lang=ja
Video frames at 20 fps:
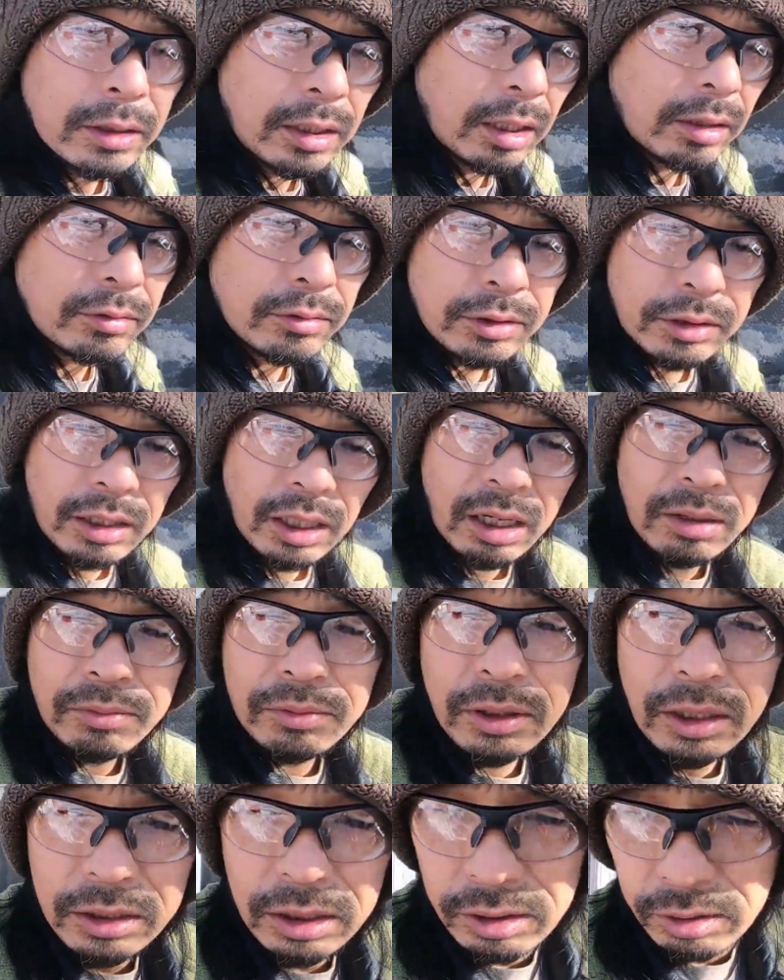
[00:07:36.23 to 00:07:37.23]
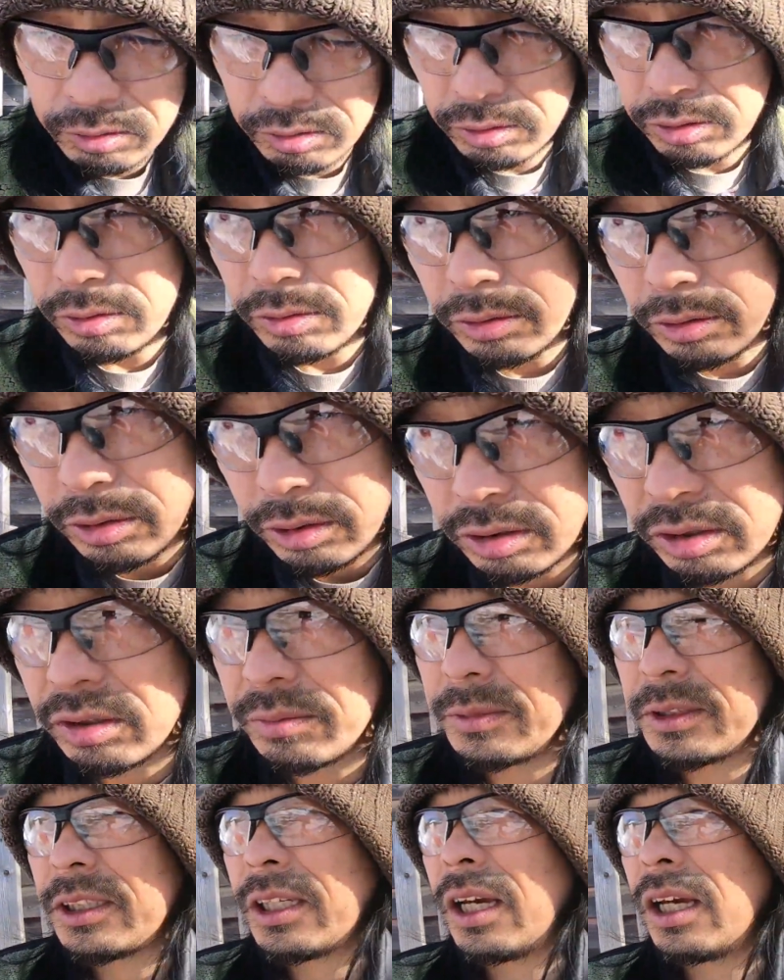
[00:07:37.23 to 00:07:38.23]
で浮いた油でろうそく作
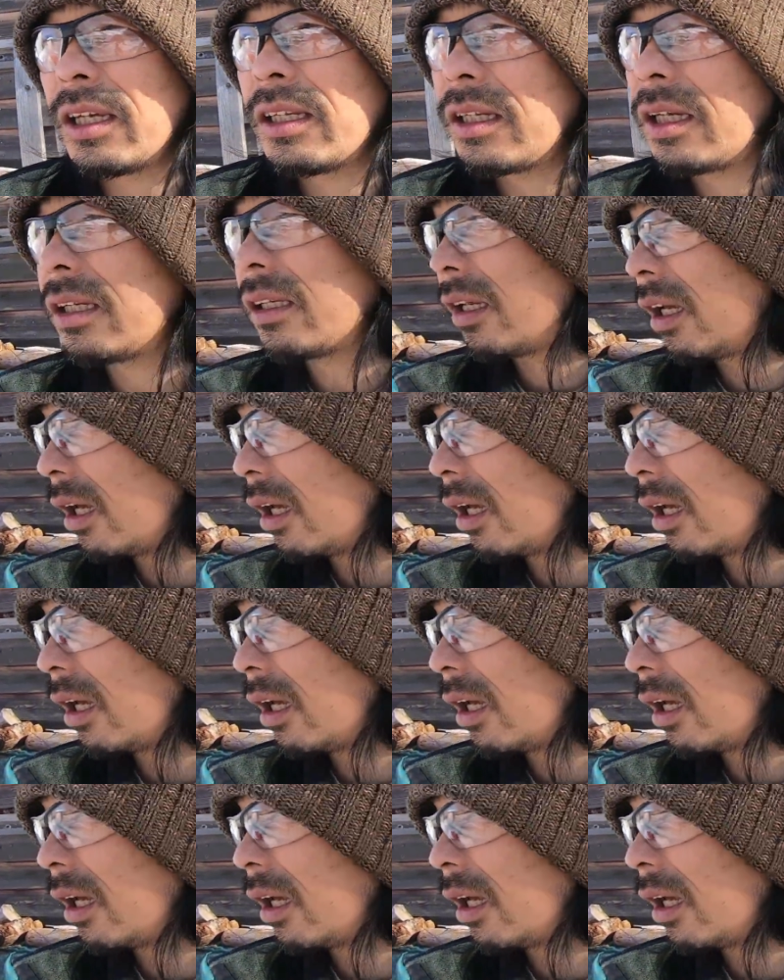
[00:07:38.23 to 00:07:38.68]
るみたいな